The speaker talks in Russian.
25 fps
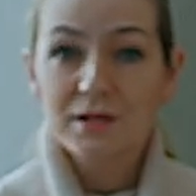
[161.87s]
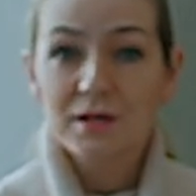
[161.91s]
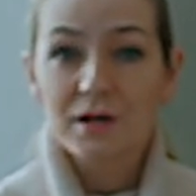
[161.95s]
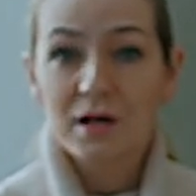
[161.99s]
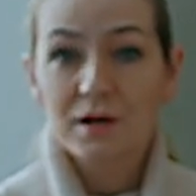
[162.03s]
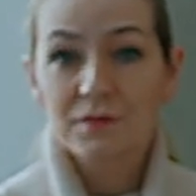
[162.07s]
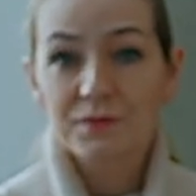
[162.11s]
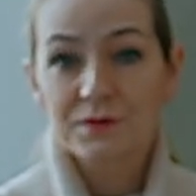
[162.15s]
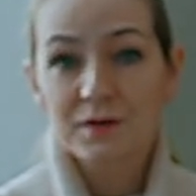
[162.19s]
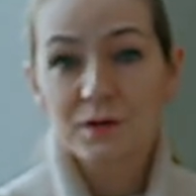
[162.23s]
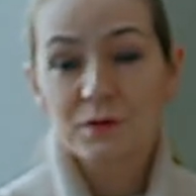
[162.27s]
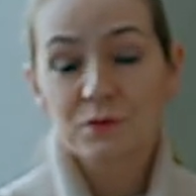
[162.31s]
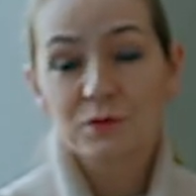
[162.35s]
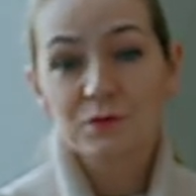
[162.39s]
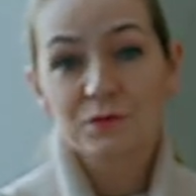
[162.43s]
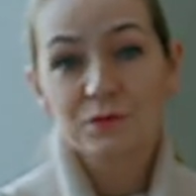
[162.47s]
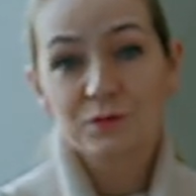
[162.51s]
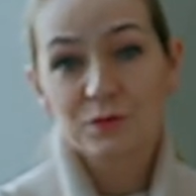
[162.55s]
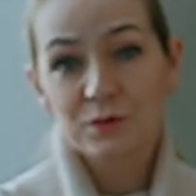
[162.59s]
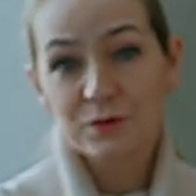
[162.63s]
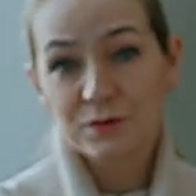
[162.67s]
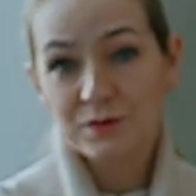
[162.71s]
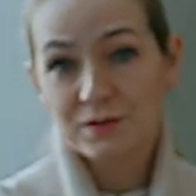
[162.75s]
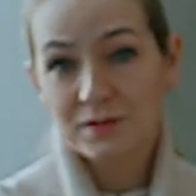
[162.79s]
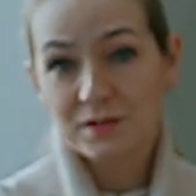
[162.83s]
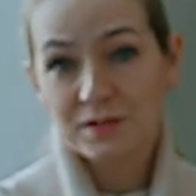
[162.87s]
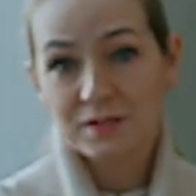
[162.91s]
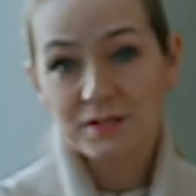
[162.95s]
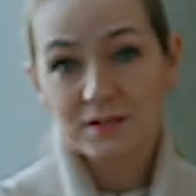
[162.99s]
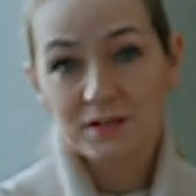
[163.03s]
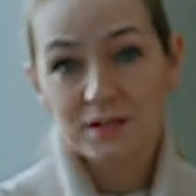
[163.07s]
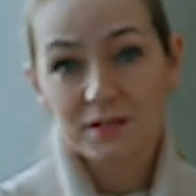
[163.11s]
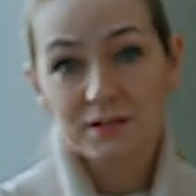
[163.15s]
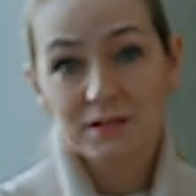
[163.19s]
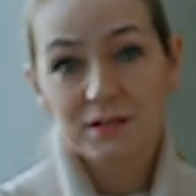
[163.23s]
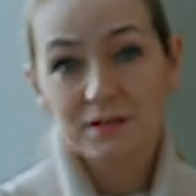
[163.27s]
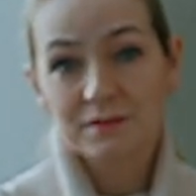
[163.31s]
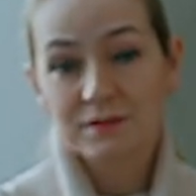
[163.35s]
А в каком
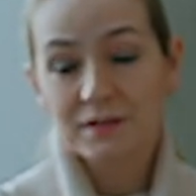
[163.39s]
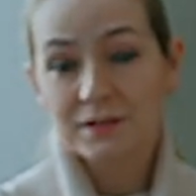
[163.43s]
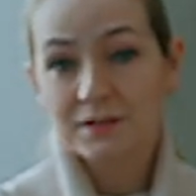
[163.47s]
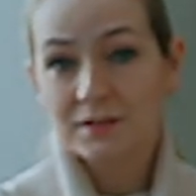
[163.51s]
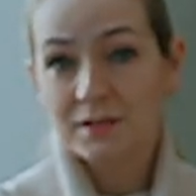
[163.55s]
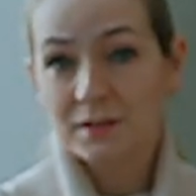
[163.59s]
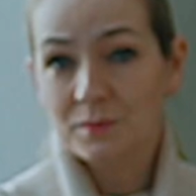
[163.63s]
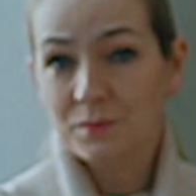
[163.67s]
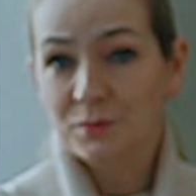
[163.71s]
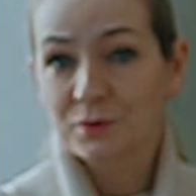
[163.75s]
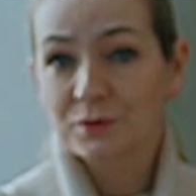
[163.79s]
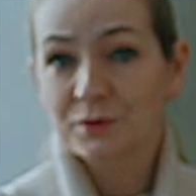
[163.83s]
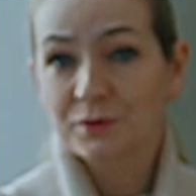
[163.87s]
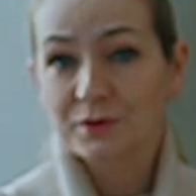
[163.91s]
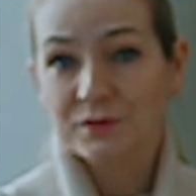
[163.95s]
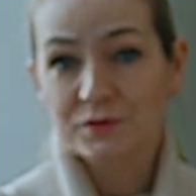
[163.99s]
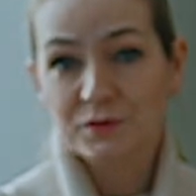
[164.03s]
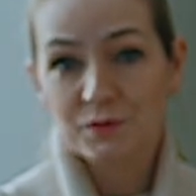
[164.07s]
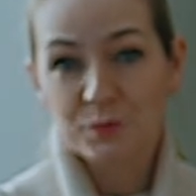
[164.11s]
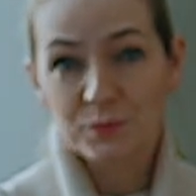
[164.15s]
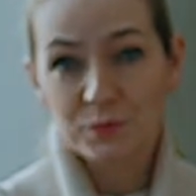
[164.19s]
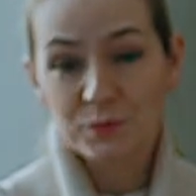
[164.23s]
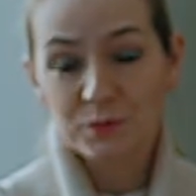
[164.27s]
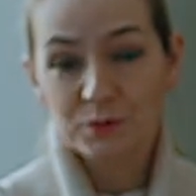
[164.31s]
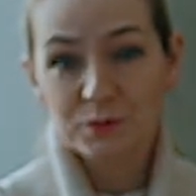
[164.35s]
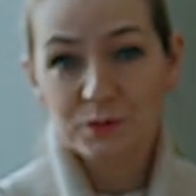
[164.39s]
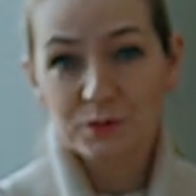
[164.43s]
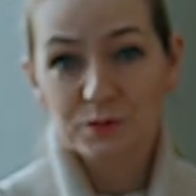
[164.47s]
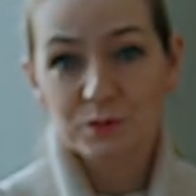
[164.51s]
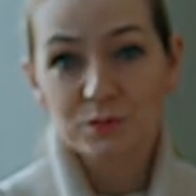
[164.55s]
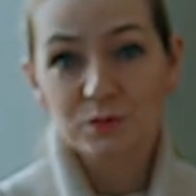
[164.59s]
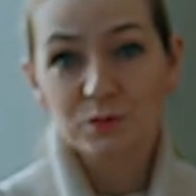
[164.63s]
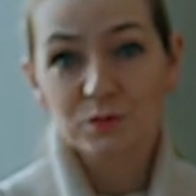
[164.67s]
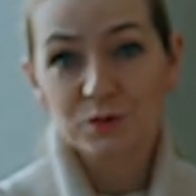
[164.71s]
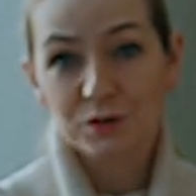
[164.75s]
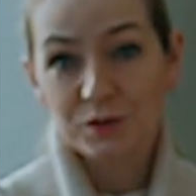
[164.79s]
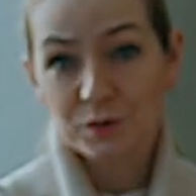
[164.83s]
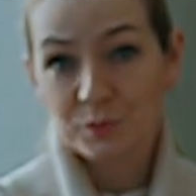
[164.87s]
возрасте отдавать ребенка в спорт
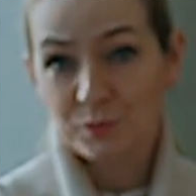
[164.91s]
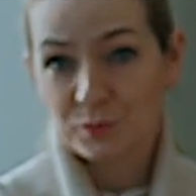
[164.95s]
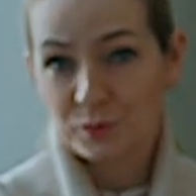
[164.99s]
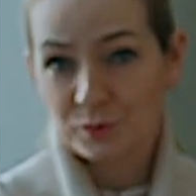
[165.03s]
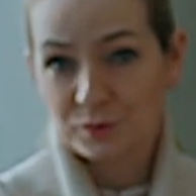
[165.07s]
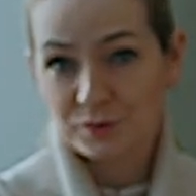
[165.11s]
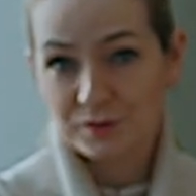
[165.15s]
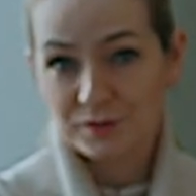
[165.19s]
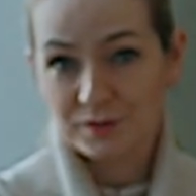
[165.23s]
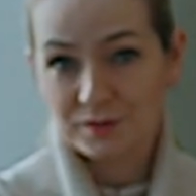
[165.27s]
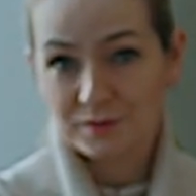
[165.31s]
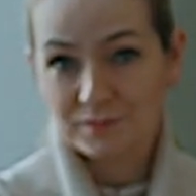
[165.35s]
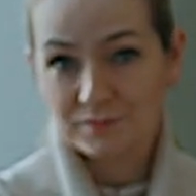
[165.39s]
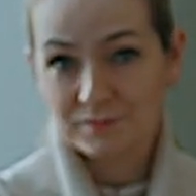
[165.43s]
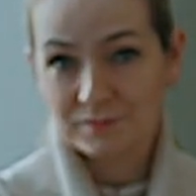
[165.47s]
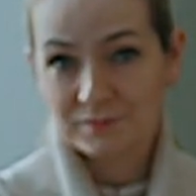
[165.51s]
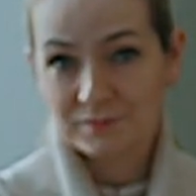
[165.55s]
уже поздно?